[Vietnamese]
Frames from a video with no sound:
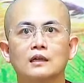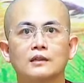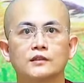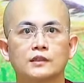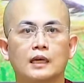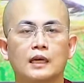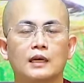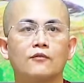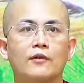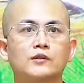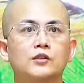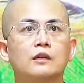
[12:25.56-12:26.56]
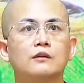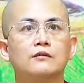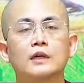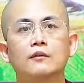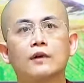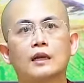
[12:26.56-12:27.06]
sẽ phát triển
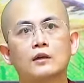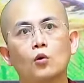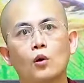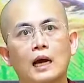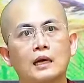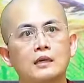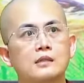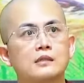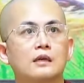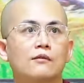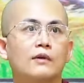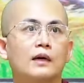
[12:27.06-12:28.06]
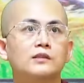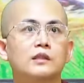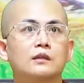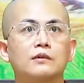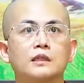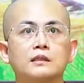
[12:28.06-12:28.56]
về văn hóa sẽ phát
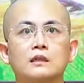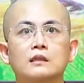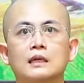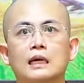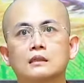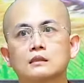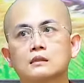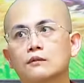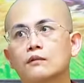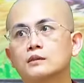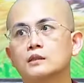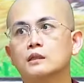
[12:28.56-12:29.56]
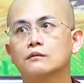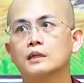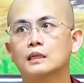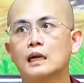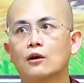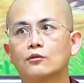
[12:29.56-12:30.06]
triển về nhân cách sẽ phát triển
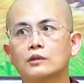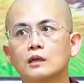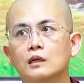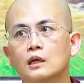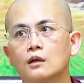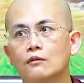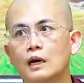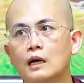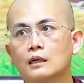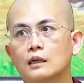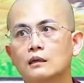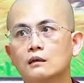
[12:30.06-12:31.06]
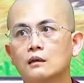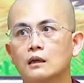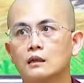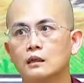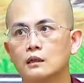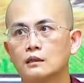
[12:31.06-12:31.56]
về đạo đức và cái
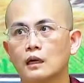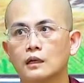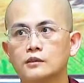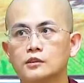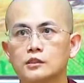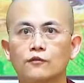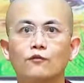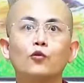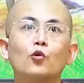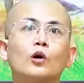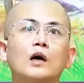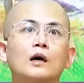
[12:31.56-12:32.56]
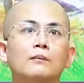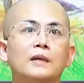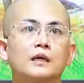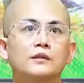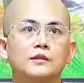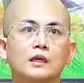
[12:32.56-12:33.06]
người đấy sẽ phù hợp
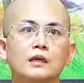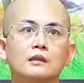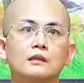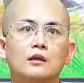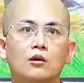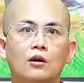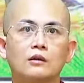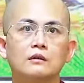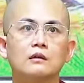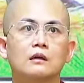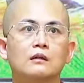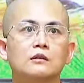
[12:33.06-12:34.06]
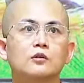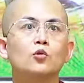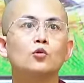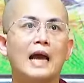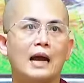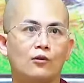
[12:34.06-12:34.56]
trên cái con đường
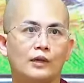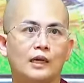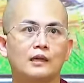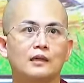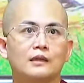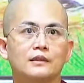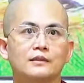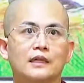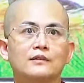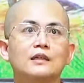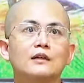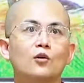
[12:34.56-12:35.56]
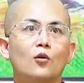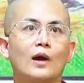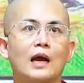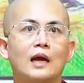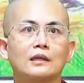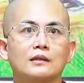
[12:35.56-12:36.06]
tu đạo này sẽ tiến
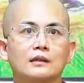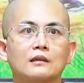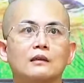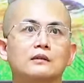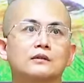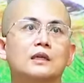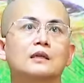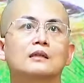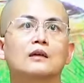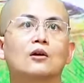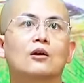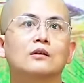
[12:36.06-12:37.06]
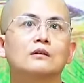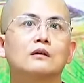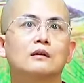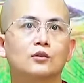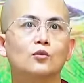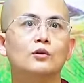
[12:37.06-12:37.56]
hóa được trên cái con
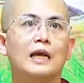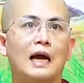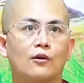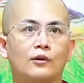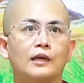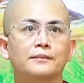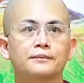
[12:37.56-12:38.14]
đường tu đạo này